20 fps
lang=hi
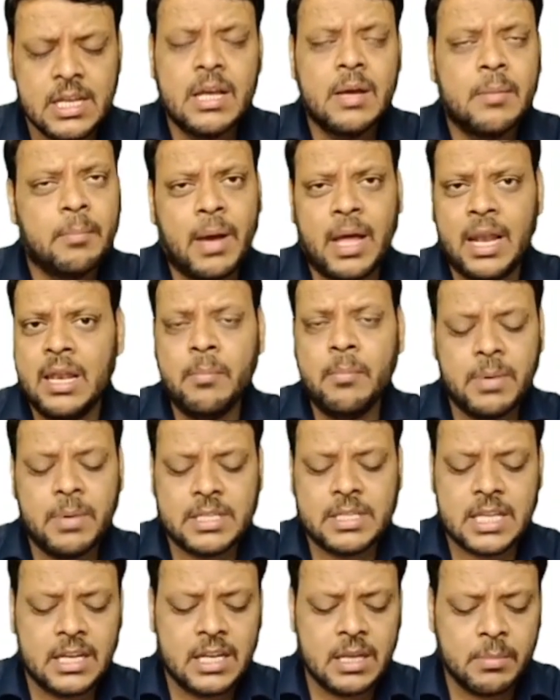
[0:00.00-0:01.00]
पहले हम
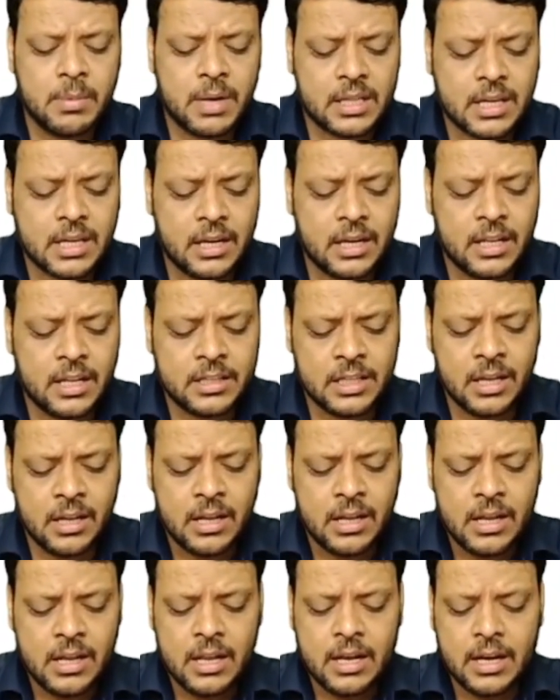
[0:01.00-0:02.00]
पिक्सल की बात कर लेते हैं
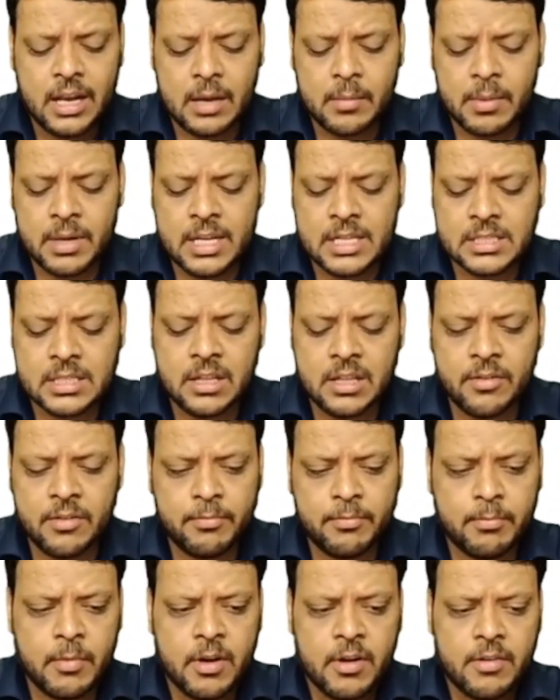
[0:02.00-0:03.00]
लाइक मैंने इसके
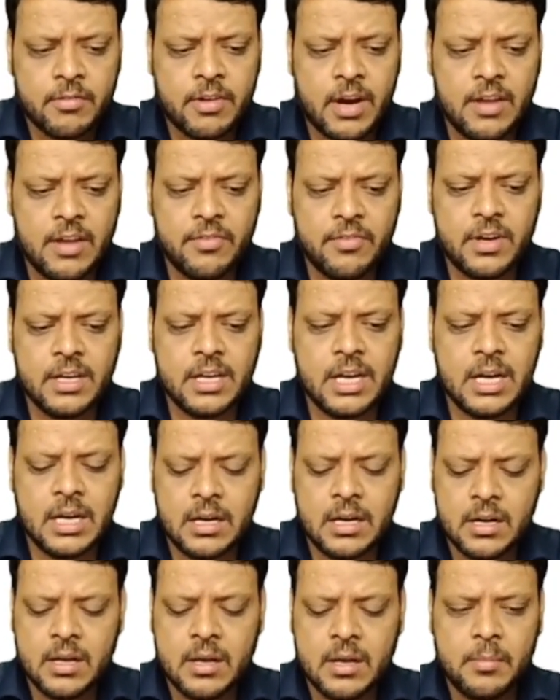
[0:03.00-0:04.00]
अंदर हंड्रेड
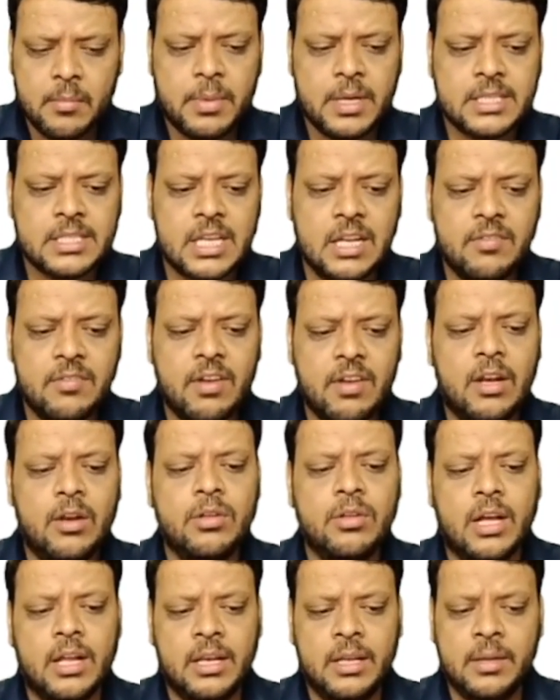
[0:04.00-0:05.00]
पिक्सल वैल्यू
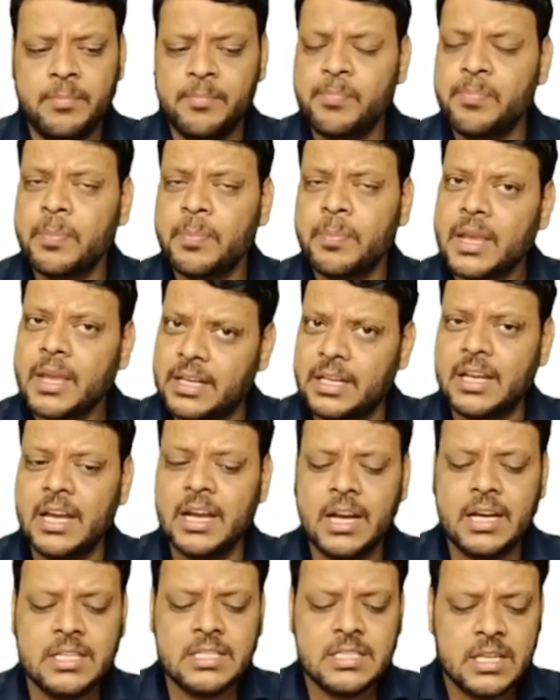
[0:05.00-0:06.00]
डाली ठीक है
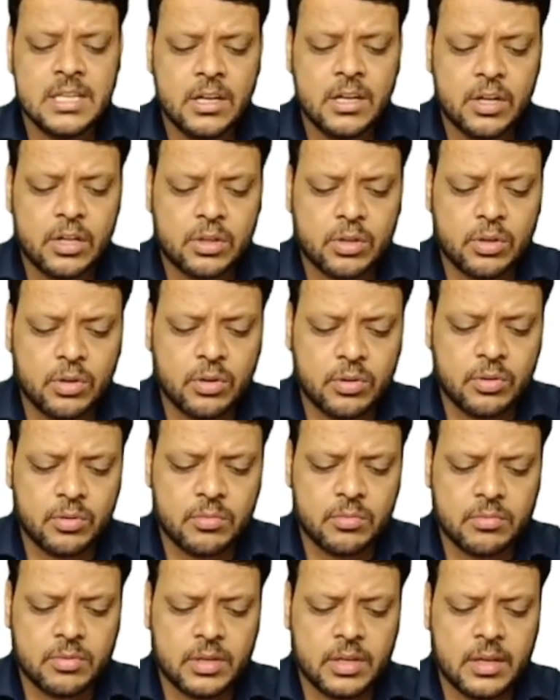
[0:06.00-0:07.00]
गाइज तो
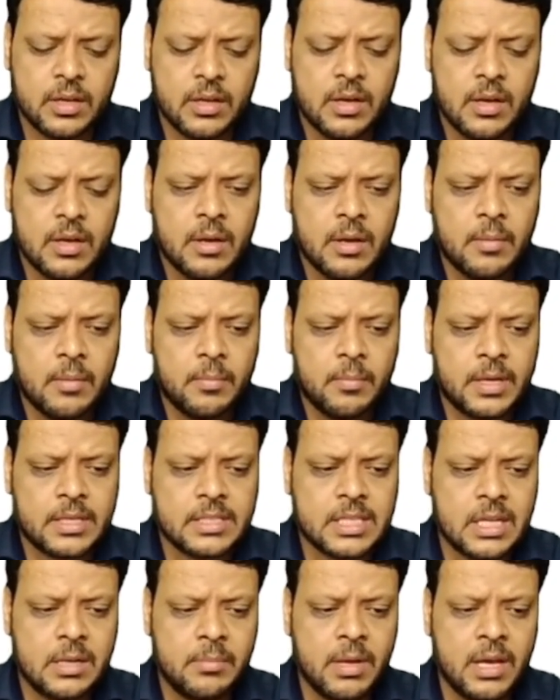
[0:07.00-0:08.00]

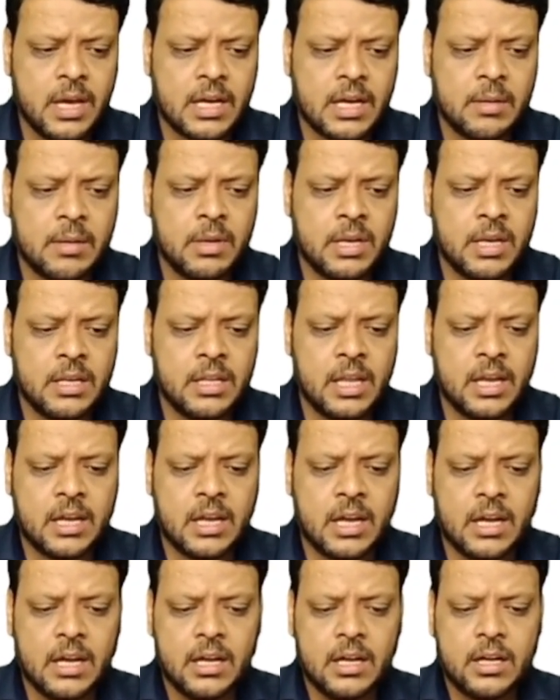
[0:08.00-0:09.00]
पिक्सल में आके मैंने
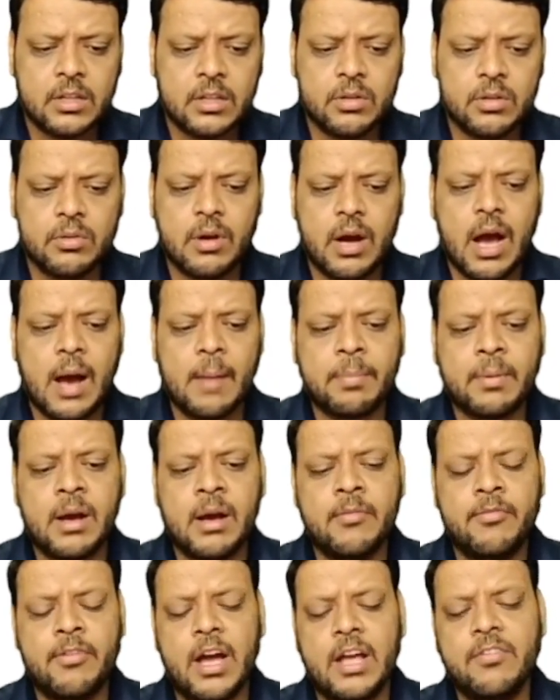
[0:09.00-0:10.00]
देखा तो आपका
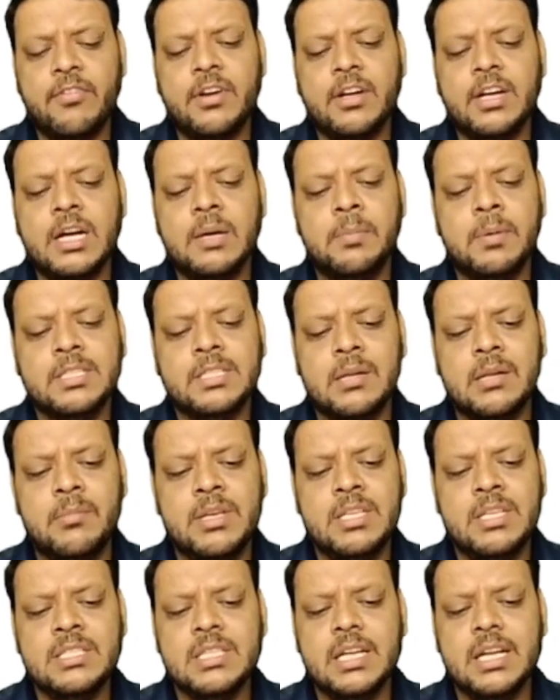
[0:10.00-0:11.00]
500 पिक्सल
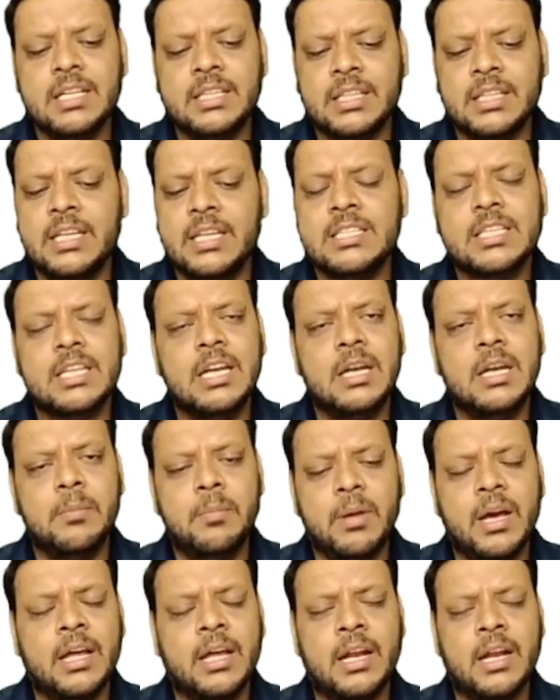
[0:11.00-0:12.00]
मीन्स इतनी स्क्रीन पे
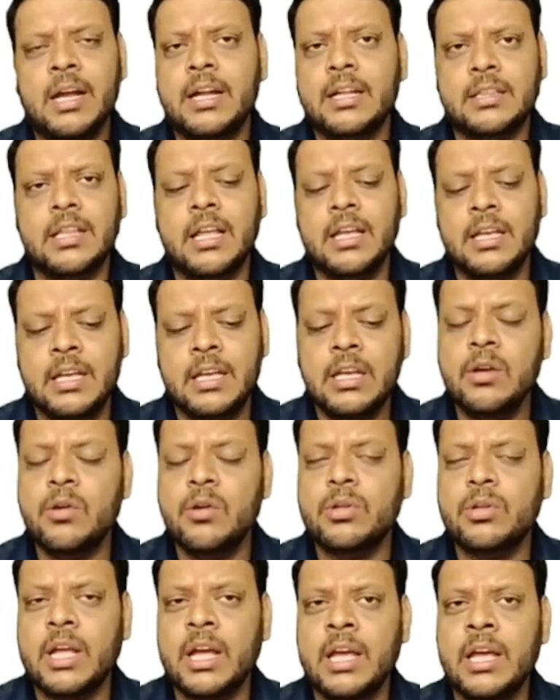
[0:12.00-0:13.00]
आ रहा है इतना ही
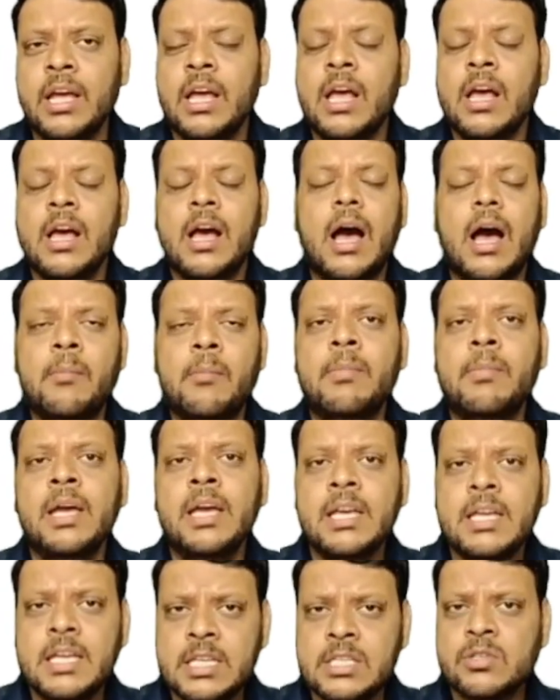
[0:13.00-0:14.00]
होता है अब
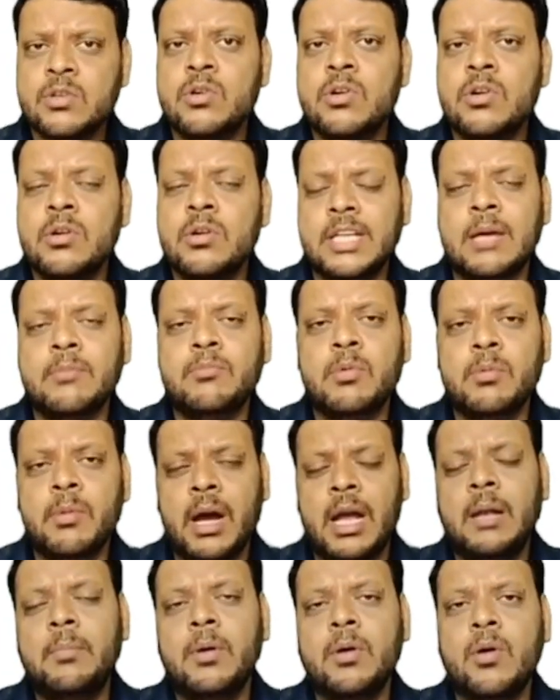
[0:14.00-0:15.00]
मैं इसको चाहे
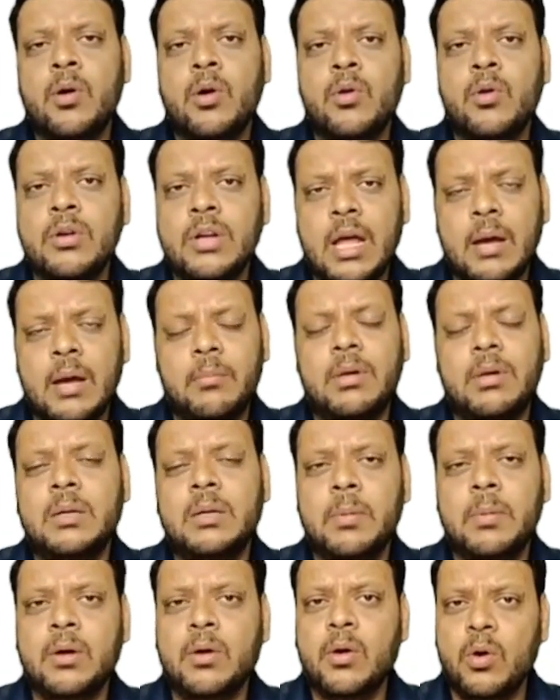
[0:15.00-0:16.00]
मोबाइल पे खोलूँ टैबलेट
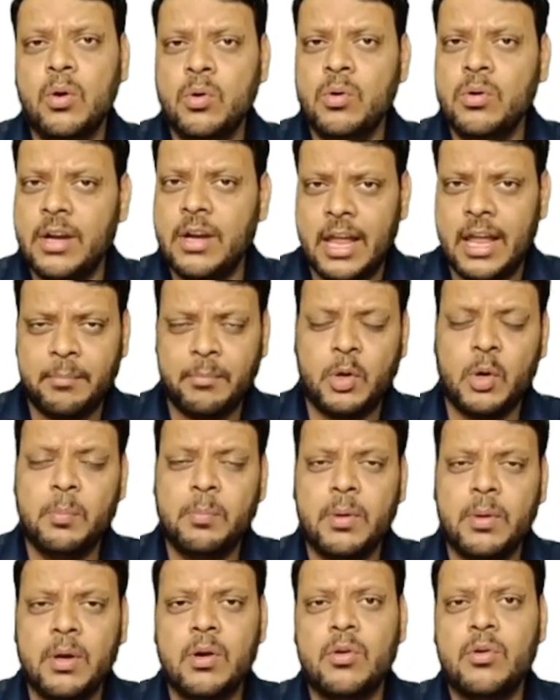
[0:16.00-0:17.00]
पे खोलूँ लैपटॉप
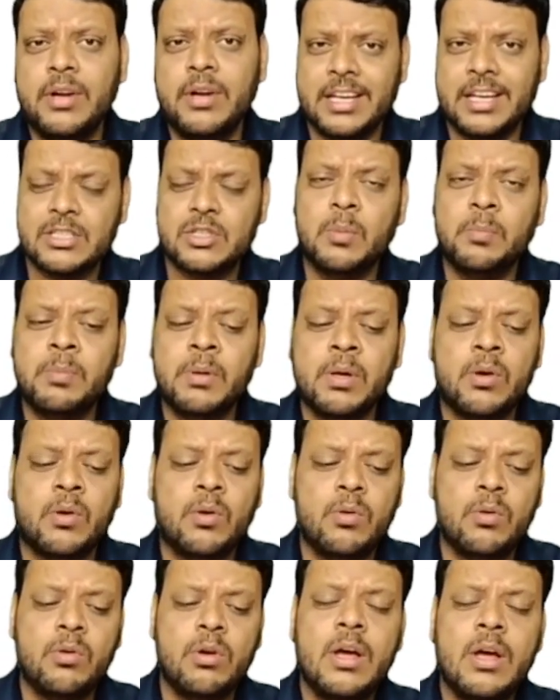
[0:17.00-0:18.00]
पे खोलूँ डेस्कटॉप पे
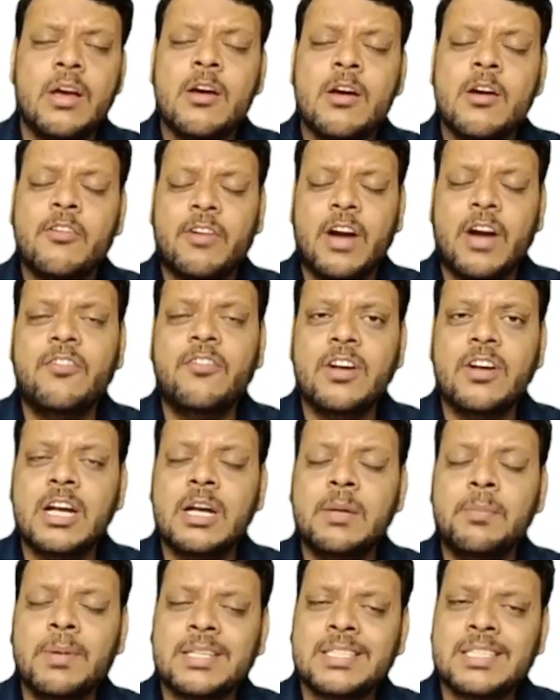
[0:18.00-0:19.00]
खोलूँ
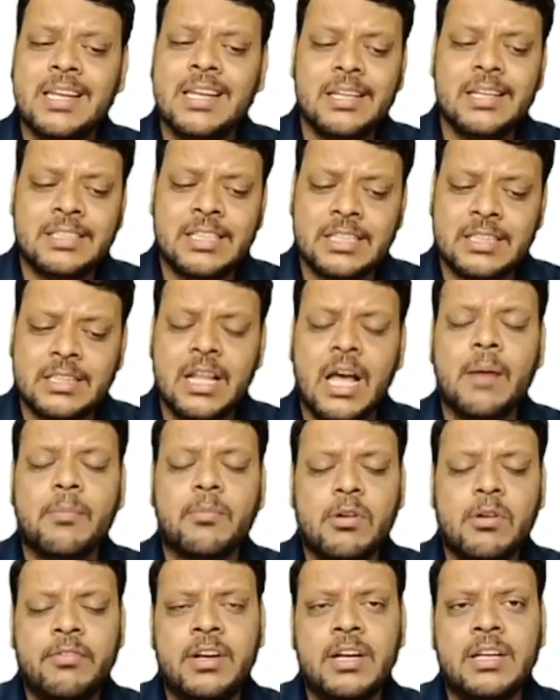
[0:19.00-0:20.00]
500 पिक्सल जितना
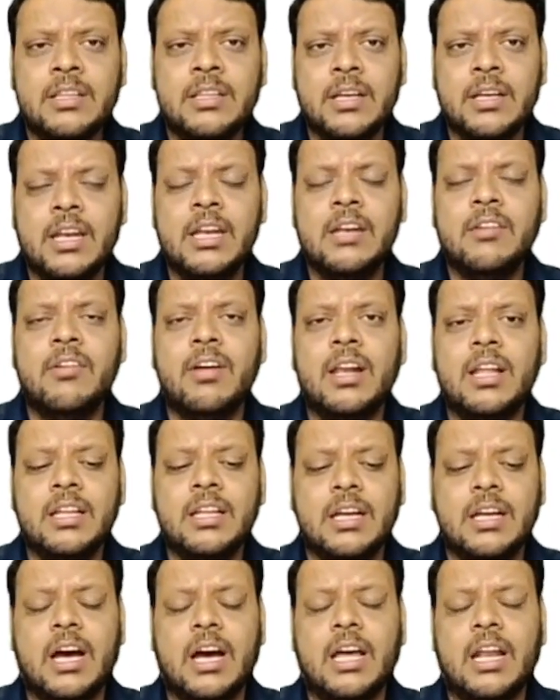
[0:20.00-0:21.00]
आपको विर्थ ग्रीन वाला
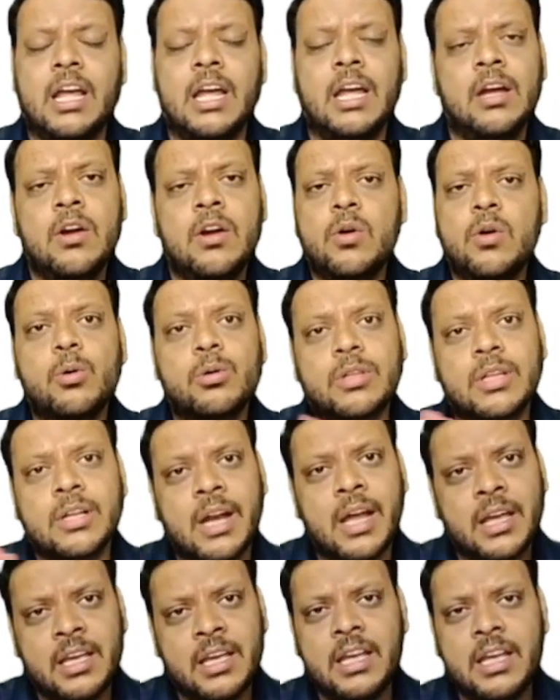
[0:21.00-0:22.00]
दिखा रहा है उतना
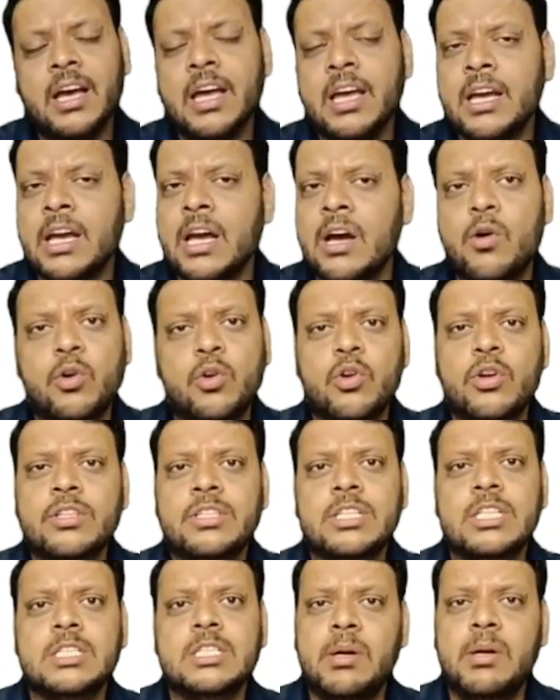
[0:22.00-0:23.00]
ही आएगा ऑटो
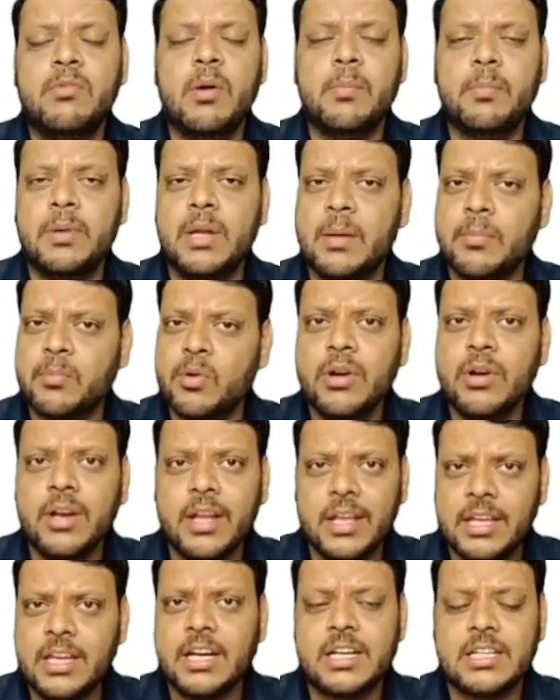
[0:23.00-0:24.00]
एडजस्टमेंट वो अपने आप को
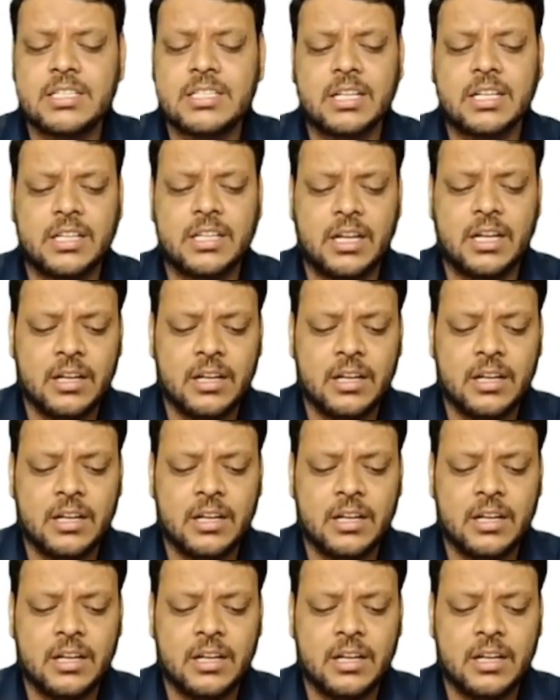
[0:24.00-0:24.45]
नहीं कर सकता